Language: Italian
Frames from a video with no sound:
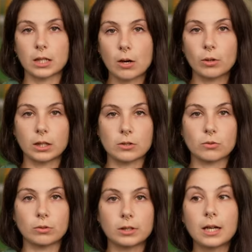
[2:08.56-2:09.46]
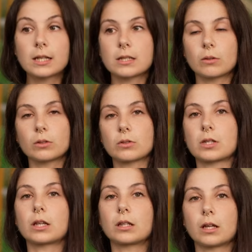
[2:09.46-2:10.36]
in aula ad ascoltare, sia quando
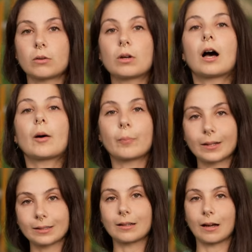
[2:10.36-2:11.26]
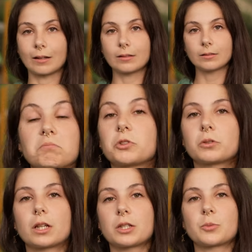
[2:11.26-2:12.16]
sei in aula a praticare,
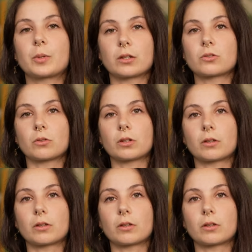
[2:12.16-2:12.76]
totale ispirazione